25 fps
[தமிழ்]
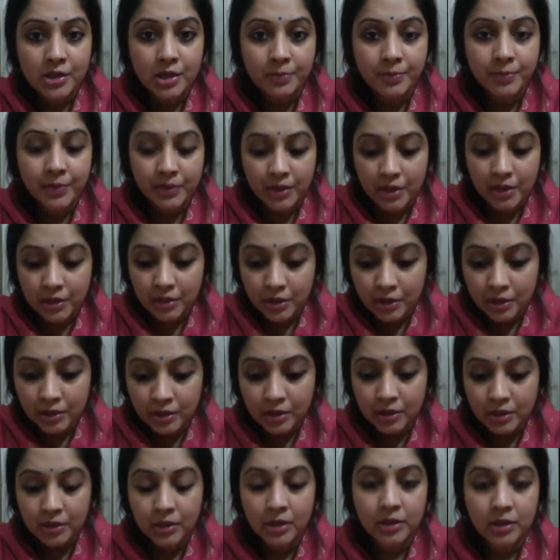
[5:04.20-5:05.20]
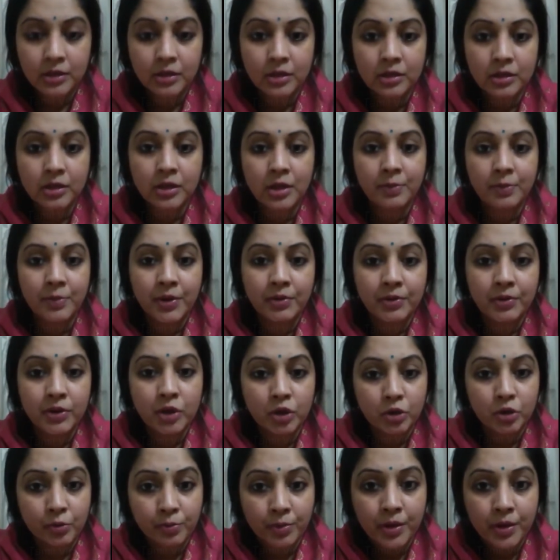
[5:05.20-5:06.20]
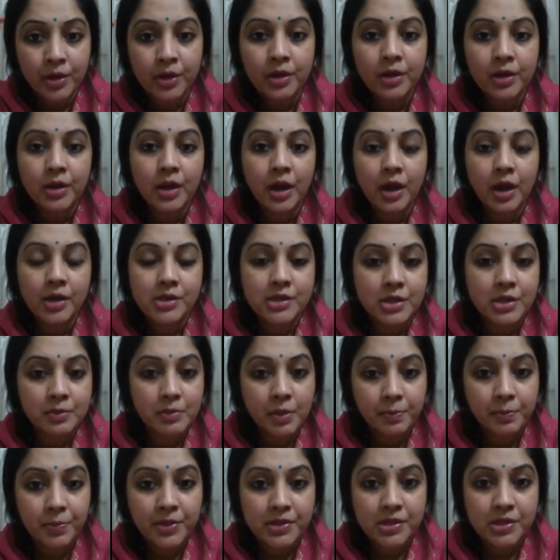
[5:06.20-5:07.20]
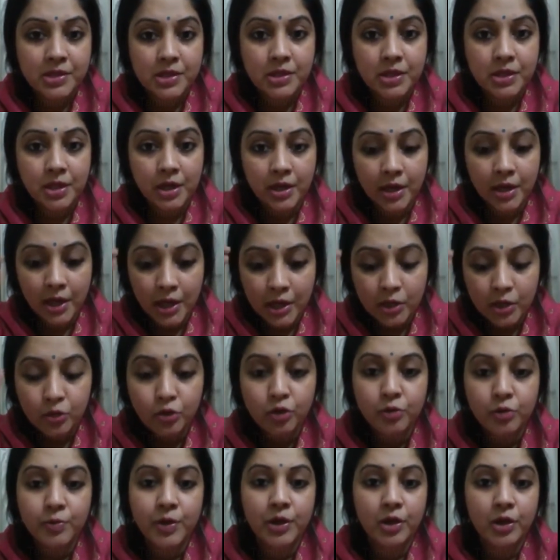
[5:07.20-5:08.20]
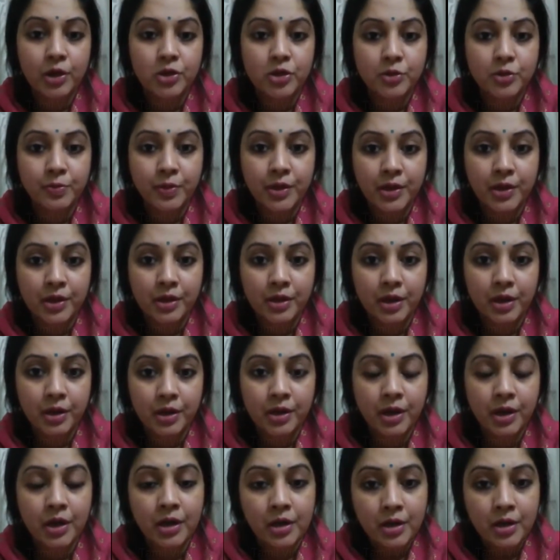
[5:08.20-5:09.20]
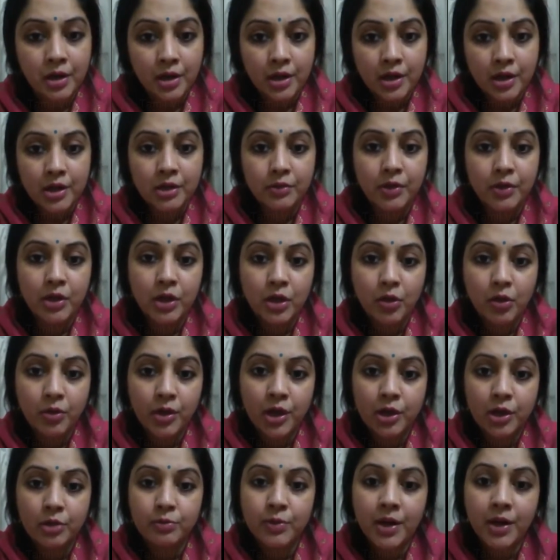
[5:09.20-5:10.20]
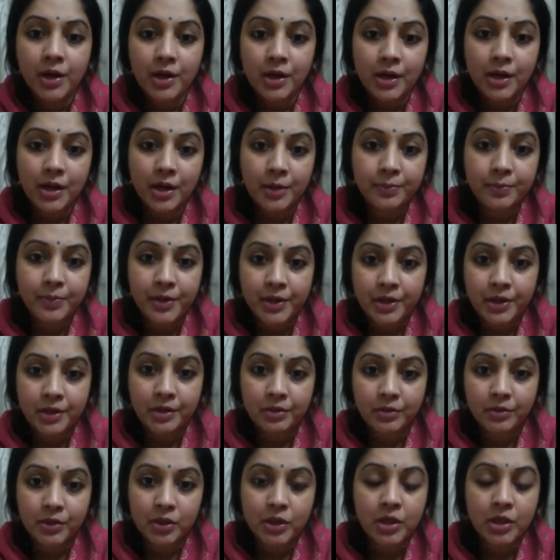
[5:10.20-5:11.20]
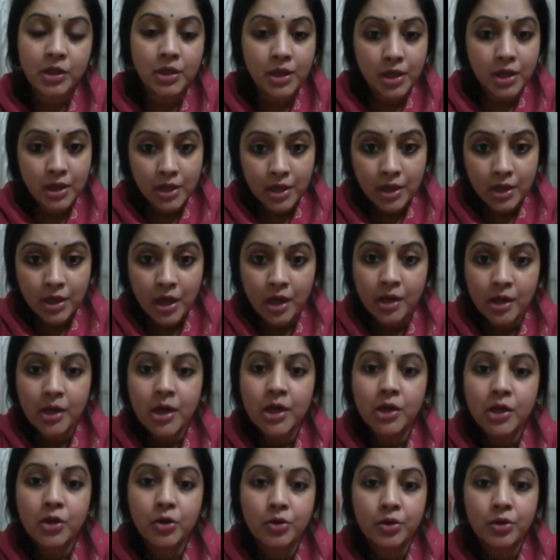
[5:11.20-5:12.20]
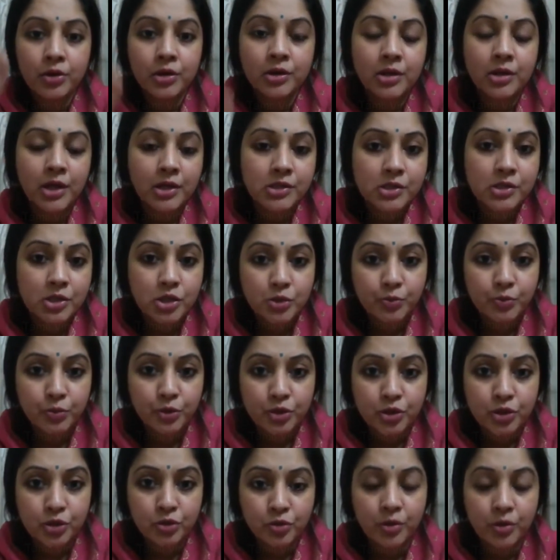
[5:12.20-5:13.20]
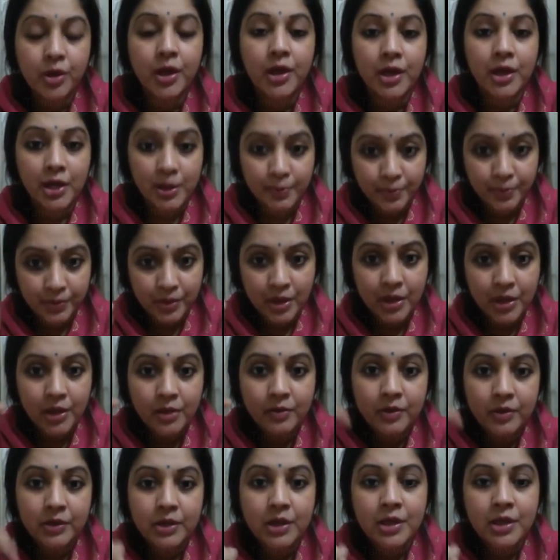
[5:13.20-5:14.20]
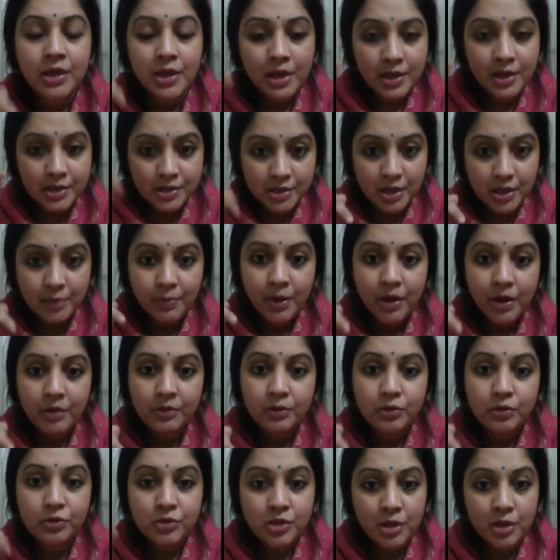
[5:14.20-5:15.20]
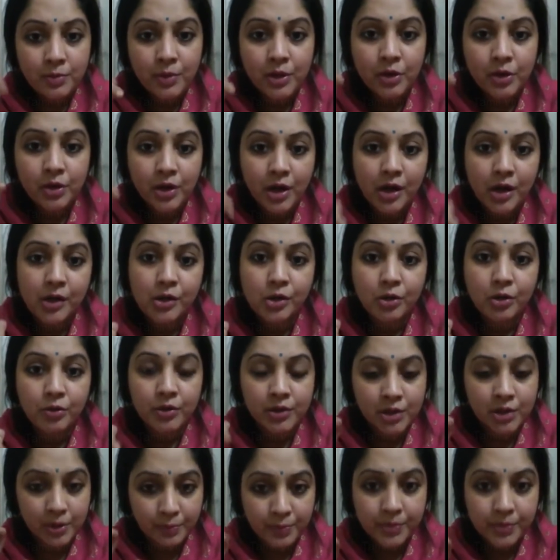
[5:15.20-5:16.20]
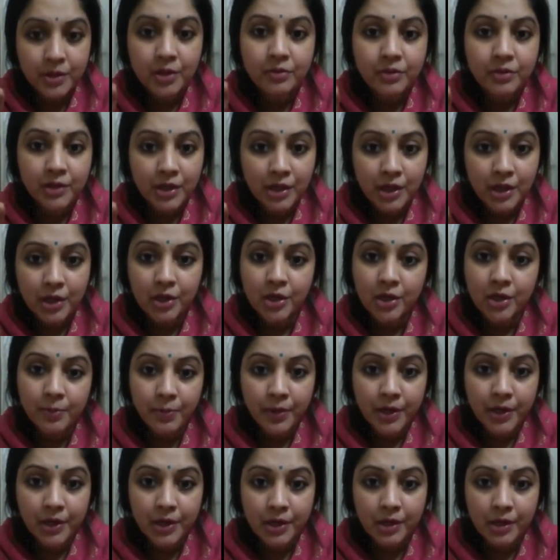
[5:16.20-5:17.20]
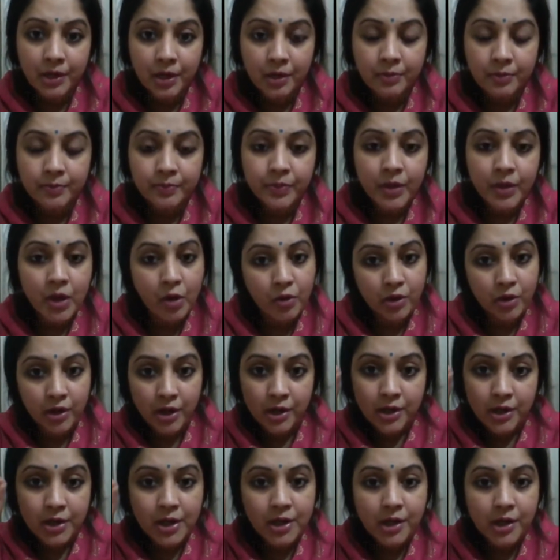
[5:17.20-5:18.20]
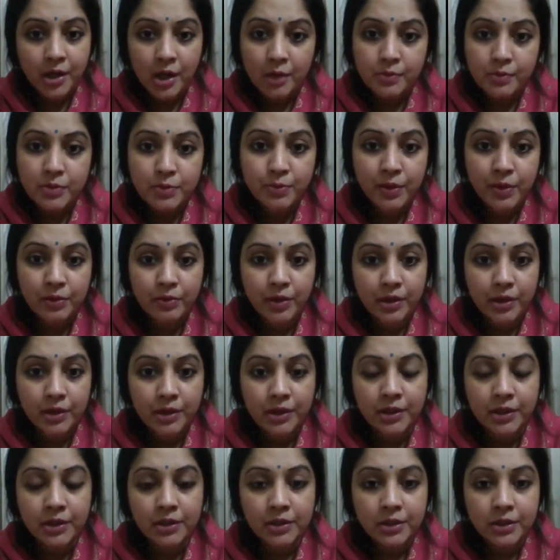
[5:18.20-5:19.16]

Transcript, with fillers: சார் பற்றி இந்த இந்த இந்த நபர் வந்து ரொம்ப அசிங்கமாக பேசிட்டு இருக்காங்க எனக்கும் ரொம்ப டார்ச்சர் பண்ணிட்டுருக்காங்கன்னா இருக்காங்கன்னா இது வரைக்கும் அவங்க எதுவுமே எடுக்கல அப்படின்றது வந்து நீங்கள் அங்கே இருக்கவங்க வந்து தயவு செஞ்சு புரிஞ்சுக்கோங்க ஏன்னா இப்படி தான் இங்கே வந்து சீமானனும் சீமானோட ஆட்களும் வந்து இப்படி தான் வந்து எல்லோரும் இங்கே பண்ணிகிட்ருக்காங்க இருக்காங்க அவங்க நிறைய க்ரைம்ஸ் பண்ணுவாங்க